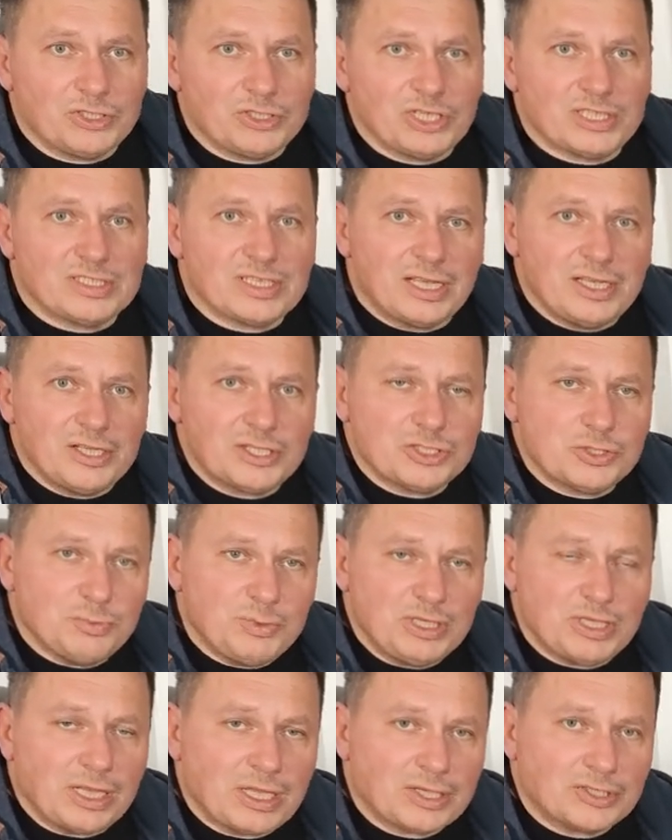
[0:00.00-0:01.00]
gdzie zależy
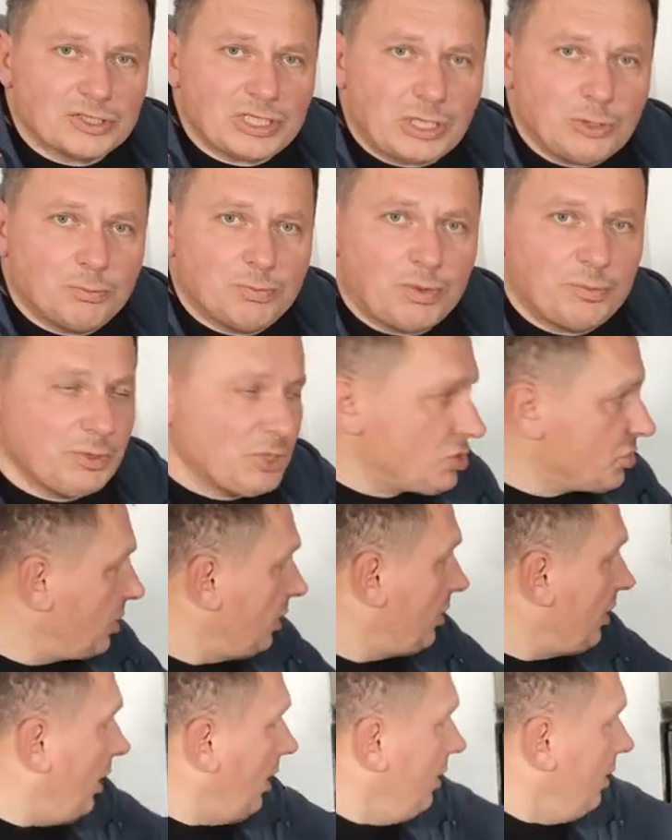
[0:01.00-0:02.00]
mi na grzaniu
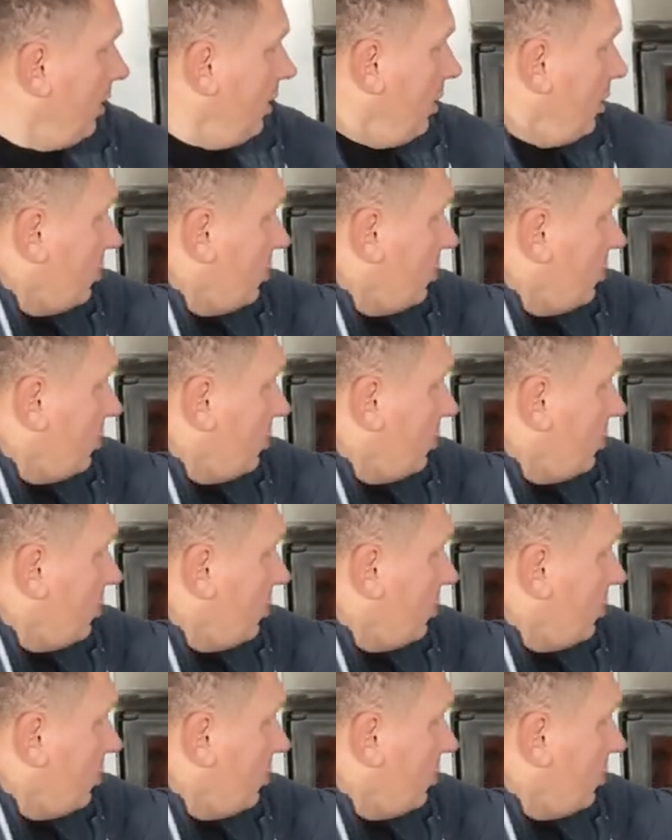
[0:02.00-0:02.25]
pomieszczenia,